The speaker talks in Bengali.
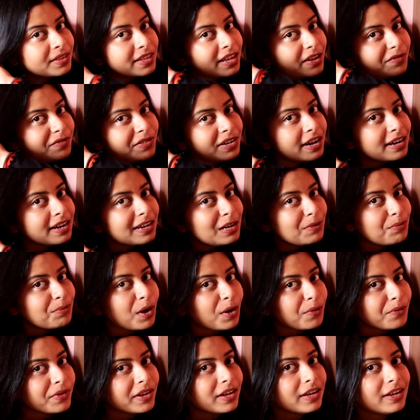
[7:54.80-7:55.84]
ডেফিনেটলি
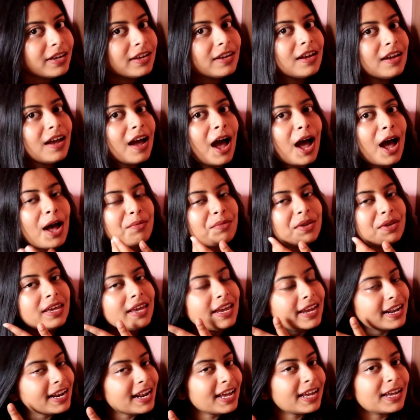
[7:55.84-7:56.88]
পাবে আমি
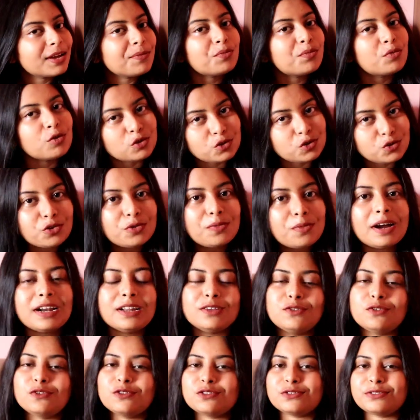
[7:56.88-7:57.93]
এর আগে প্রচুরবার
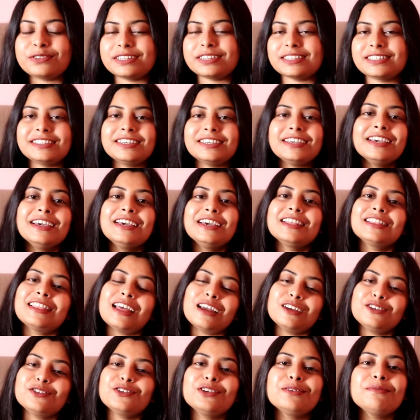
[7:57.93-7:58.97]
ইউজ করেছি
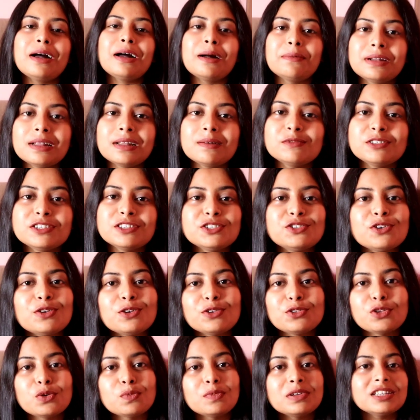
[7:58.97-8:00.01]
তাই জন্য ভাবলাম যে
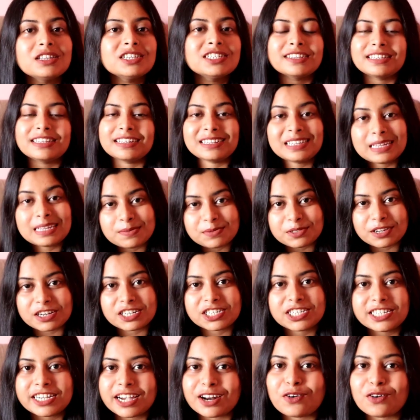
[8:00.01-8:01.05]
চলো তোমাদের সাথে টিপসটা
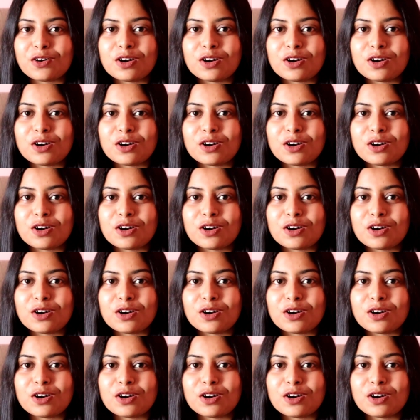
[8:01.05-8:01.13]
শেয়ার